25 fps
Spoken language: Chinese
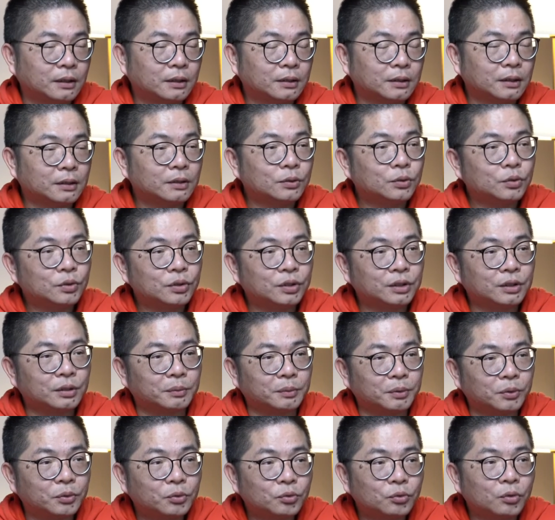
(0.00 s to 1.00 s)
但是具体怎
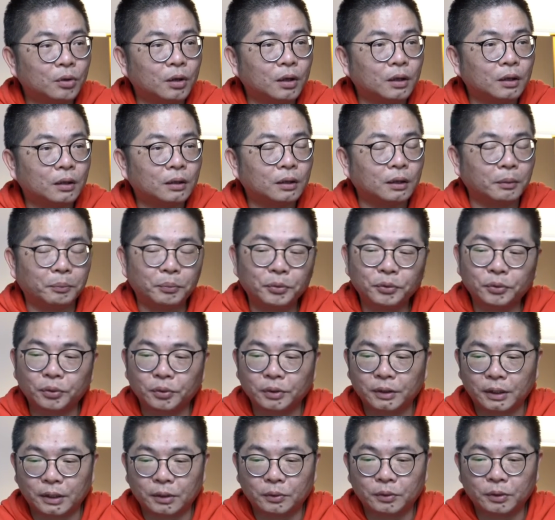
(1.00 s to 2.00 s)
么做啊，不
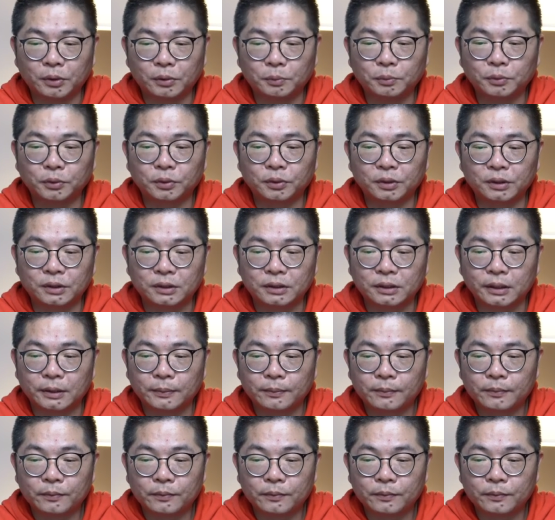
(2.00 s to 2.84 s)
同人会有不同理解。